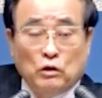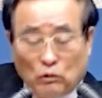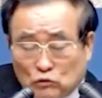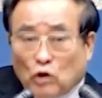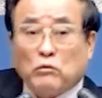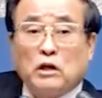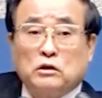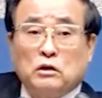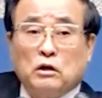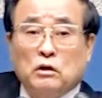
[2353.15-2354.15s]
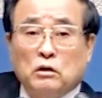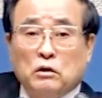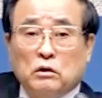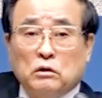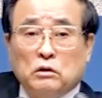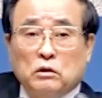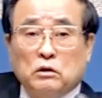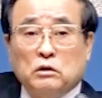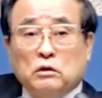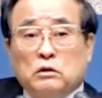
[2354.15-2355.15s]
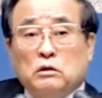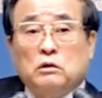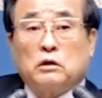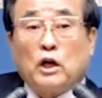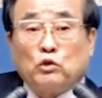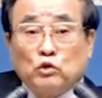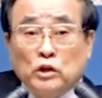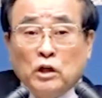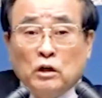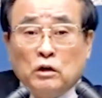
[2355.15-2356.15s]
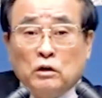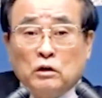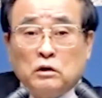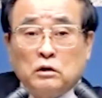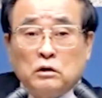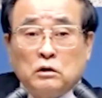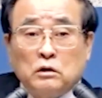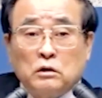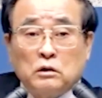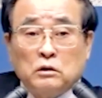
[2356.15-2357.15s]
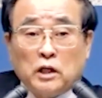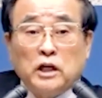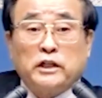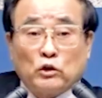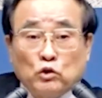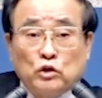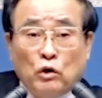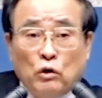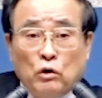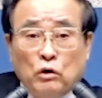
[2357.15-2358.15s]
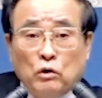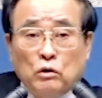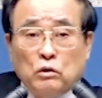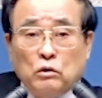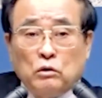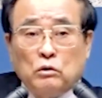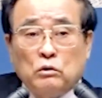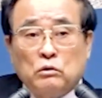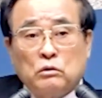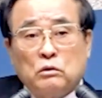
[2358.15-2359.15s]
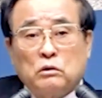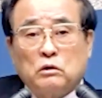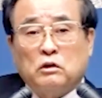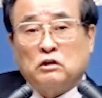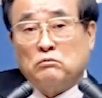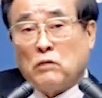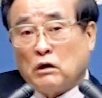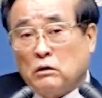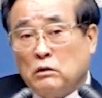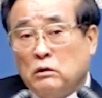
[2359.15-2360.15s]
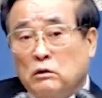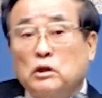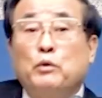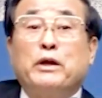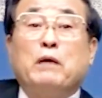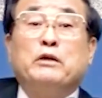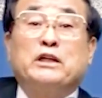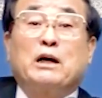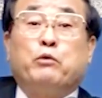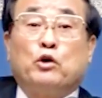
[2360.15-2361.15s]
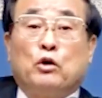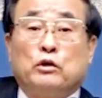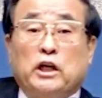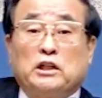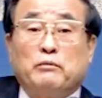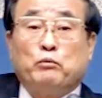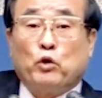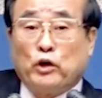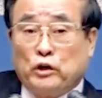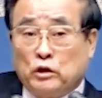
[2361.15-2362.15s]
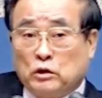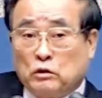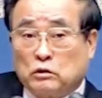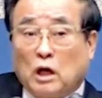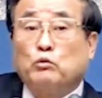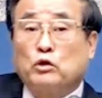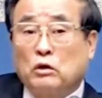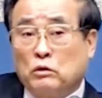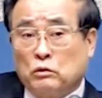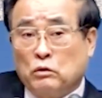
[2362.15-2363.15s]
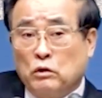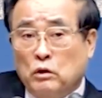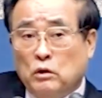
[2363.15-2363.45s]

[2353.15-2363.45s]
엄청 많지. 개수지? 죄인 개수지요? 거짓말. 근데 왜 남의 죄가 보여? 내 죄만 보여야 되지. 그거 잘못된 거예요.